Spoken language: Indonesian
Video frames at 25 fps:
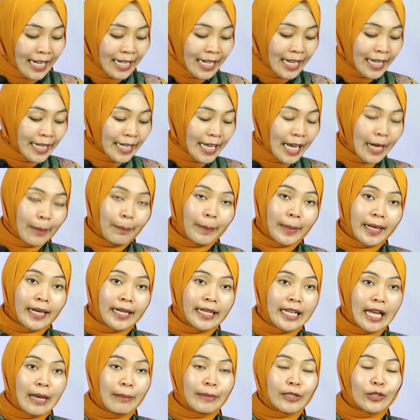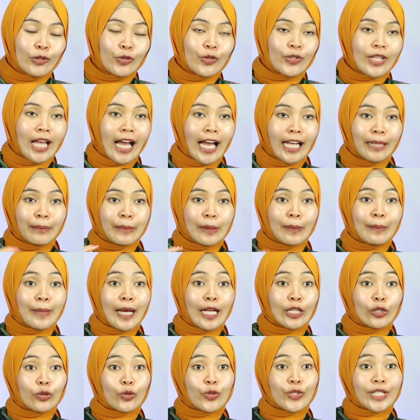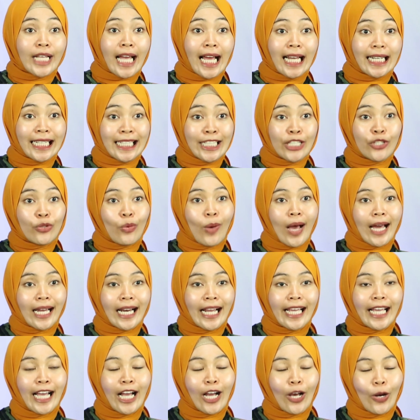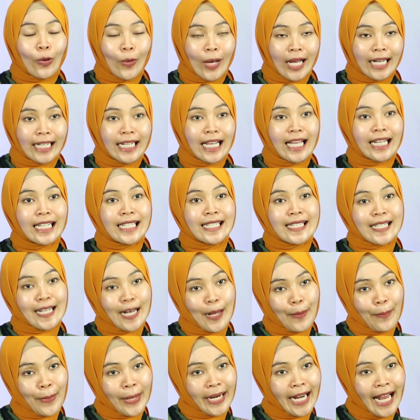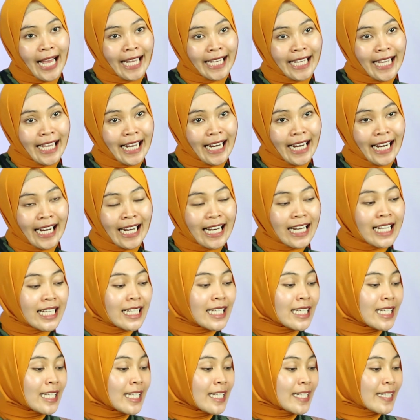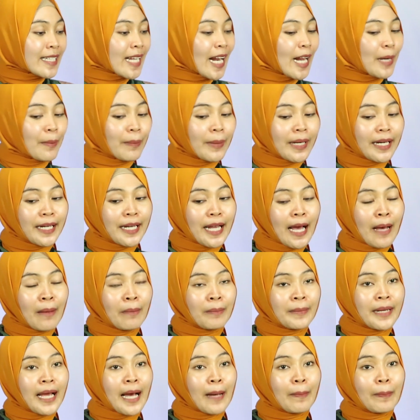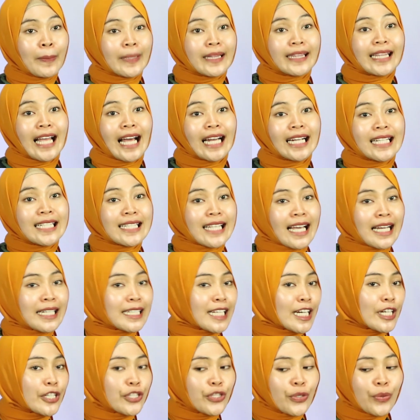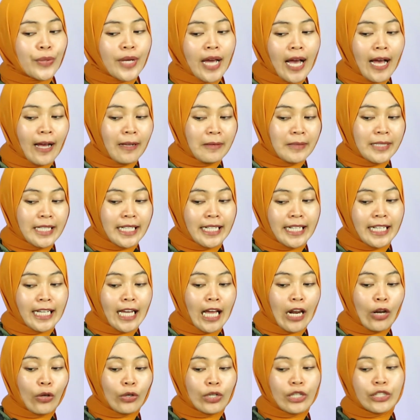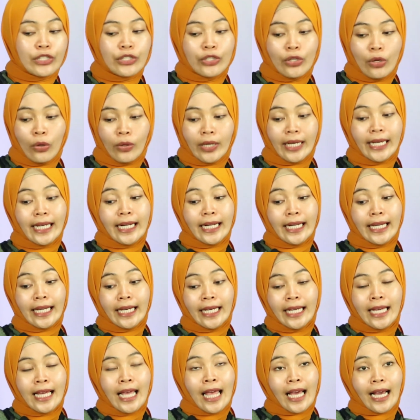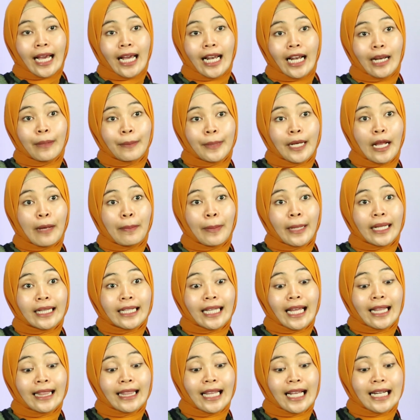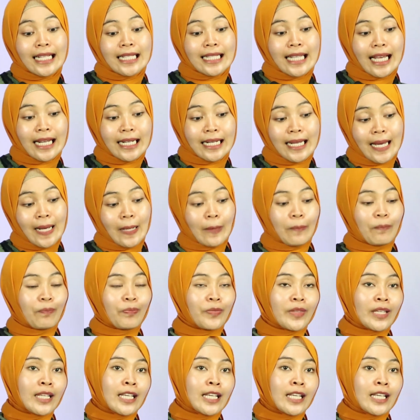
Karena dengan peredam itu sangat membantu sekali suara yang keluar dari senapan angin. Selain peredam, dapat tali sandang juga. Jadi kalau gejlok ini, kalian mendapatkan tali sandang.